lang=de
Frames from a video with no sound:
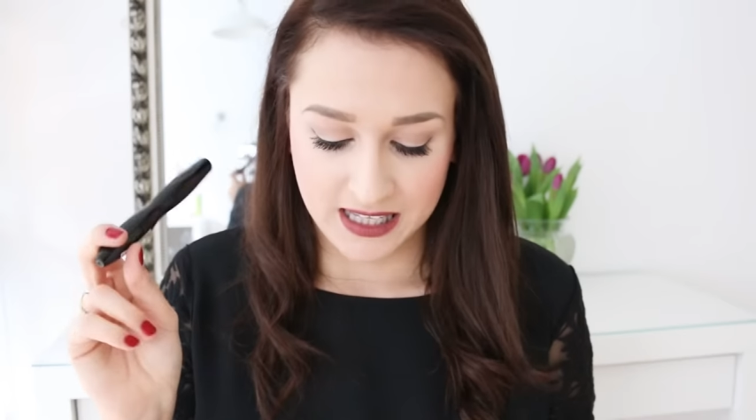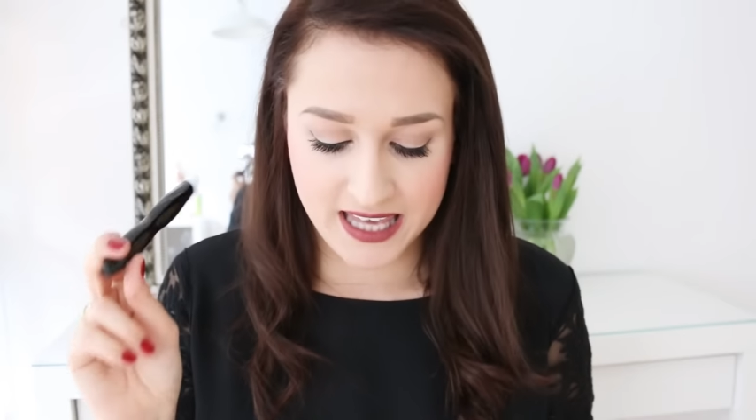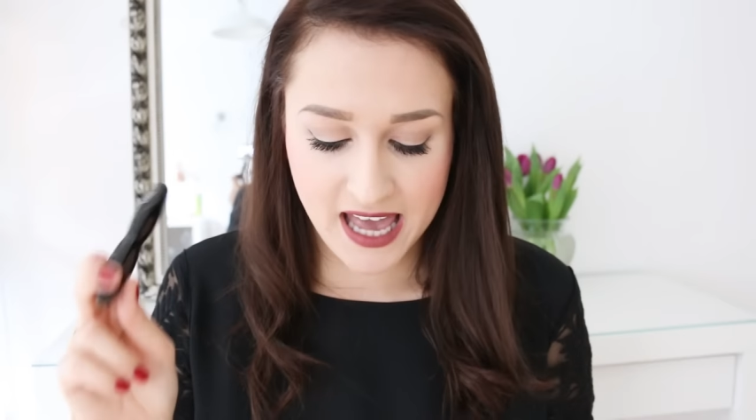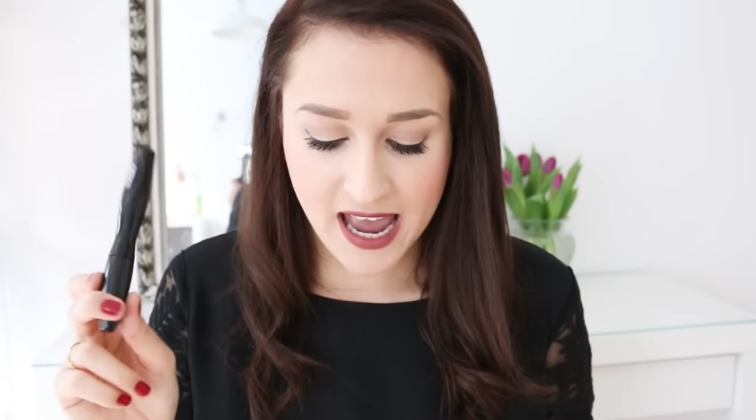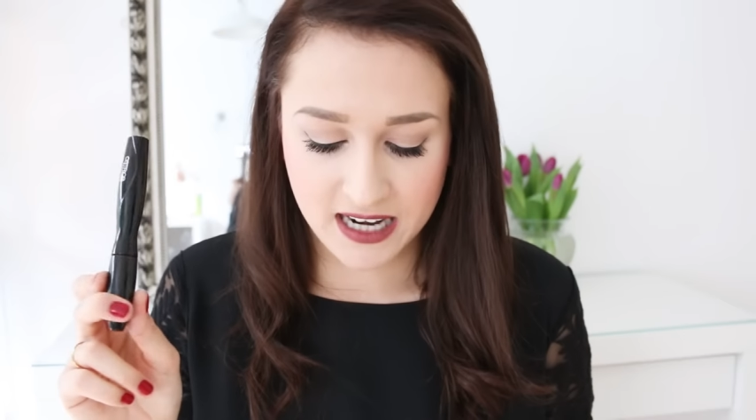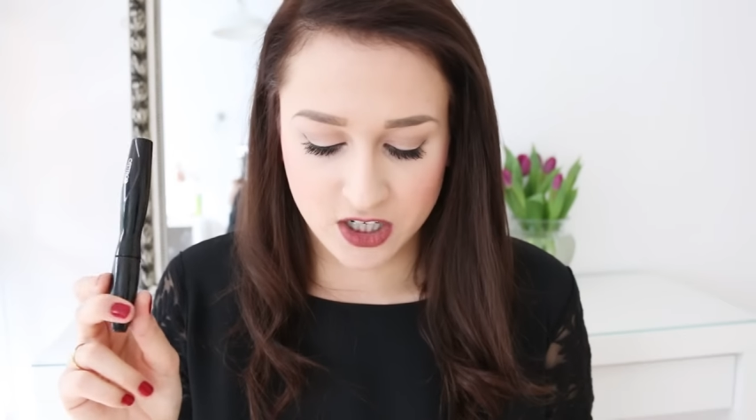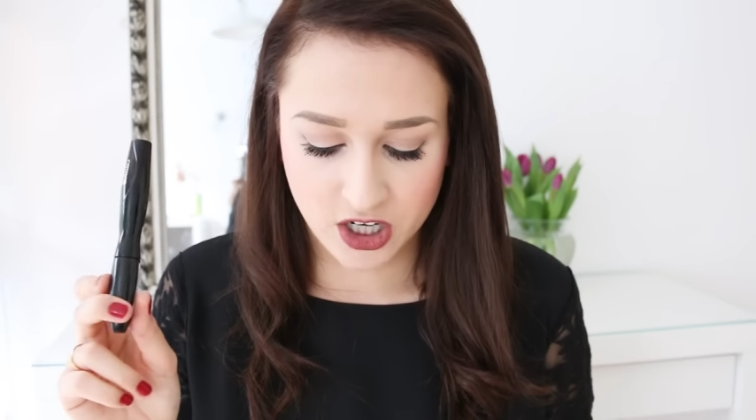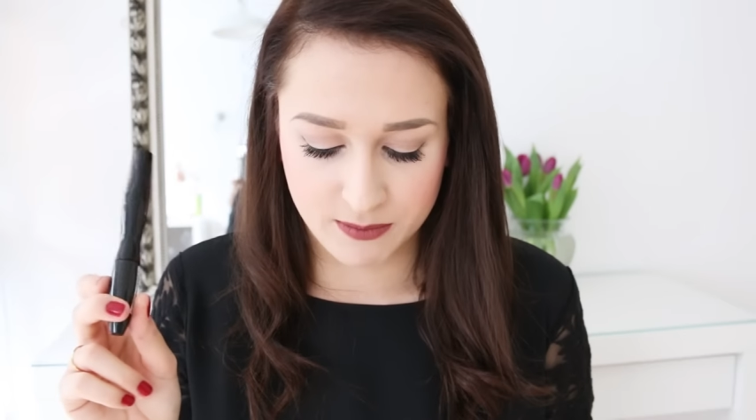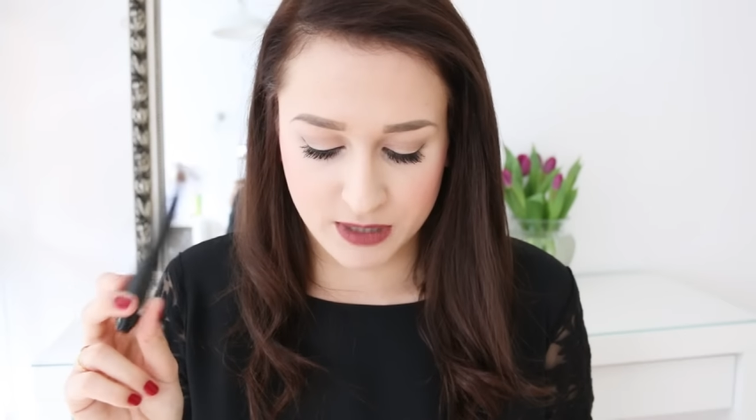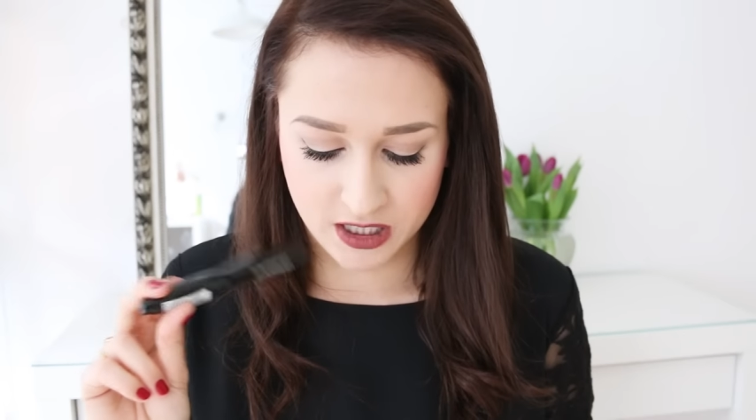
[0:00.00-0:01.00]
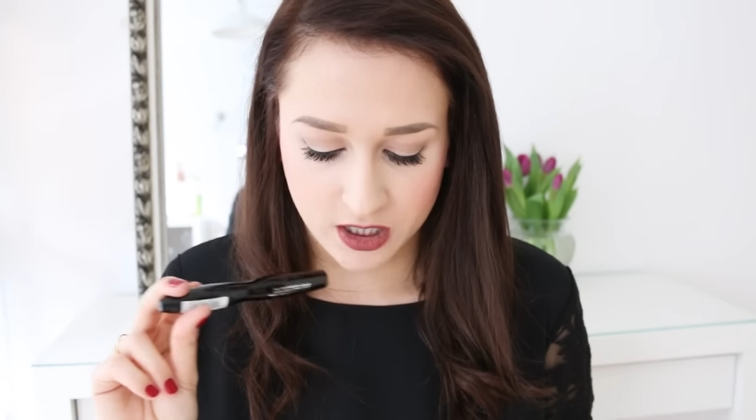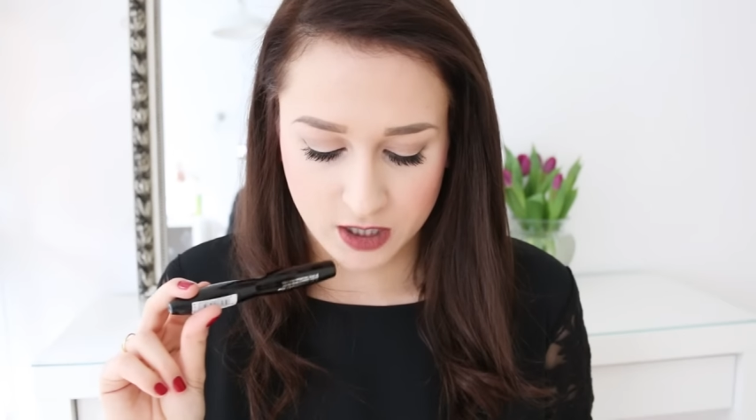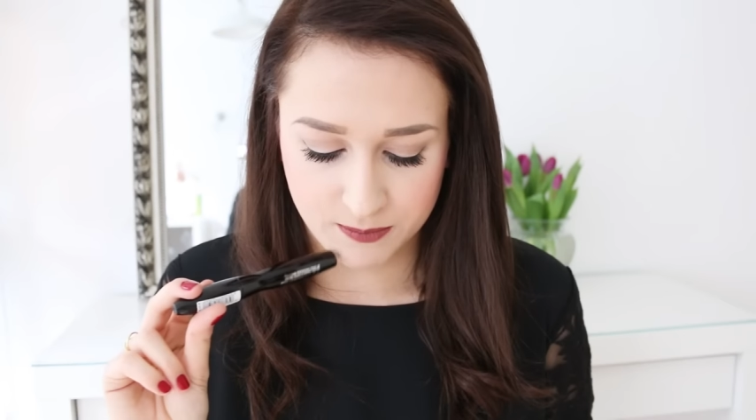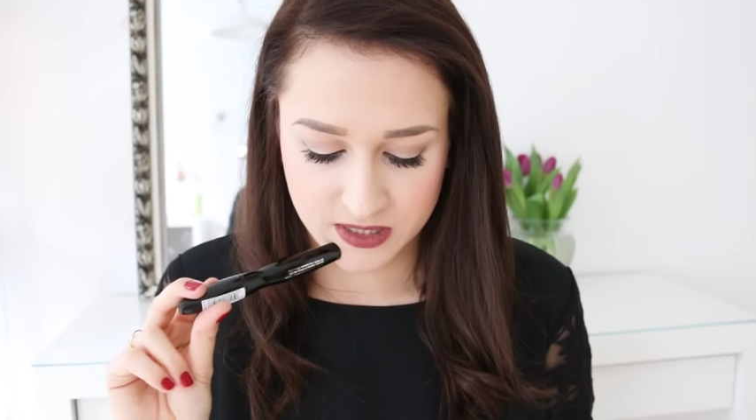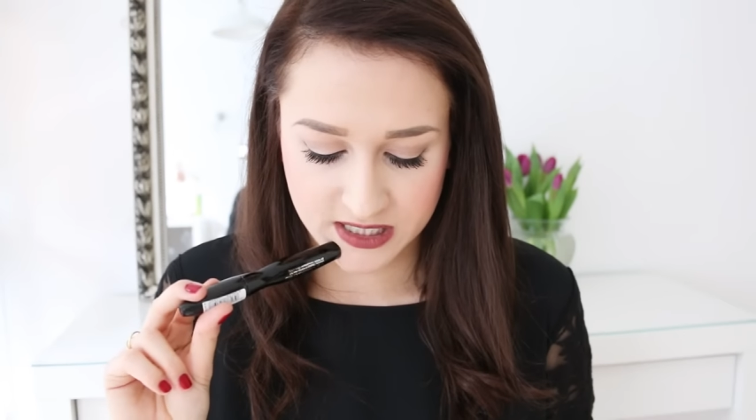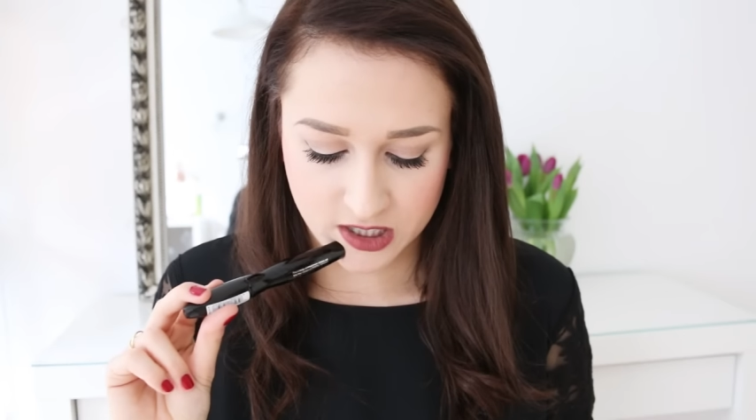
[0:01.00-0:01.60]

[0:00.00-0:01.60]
hier eine neue mitgenommen, die